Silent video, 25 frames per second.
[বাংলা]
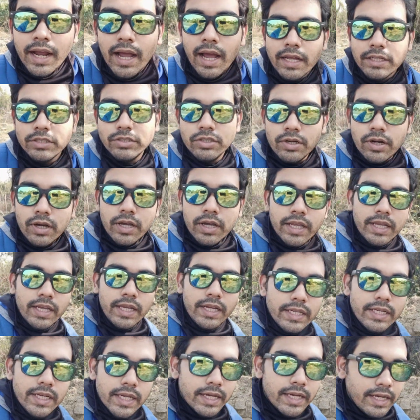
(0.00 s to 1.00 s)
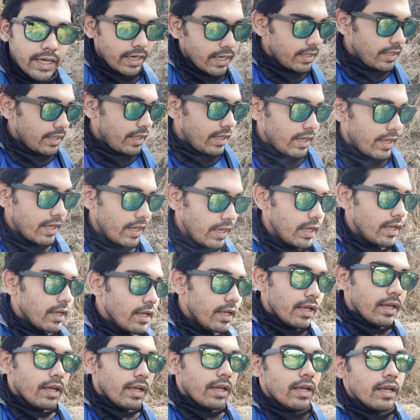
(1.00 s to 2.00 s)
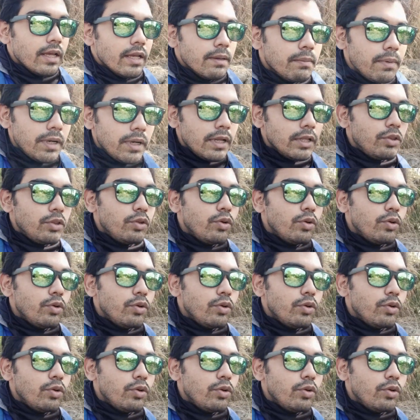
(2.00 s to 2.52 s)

কাজ হয় ইট এখান থেকে মানে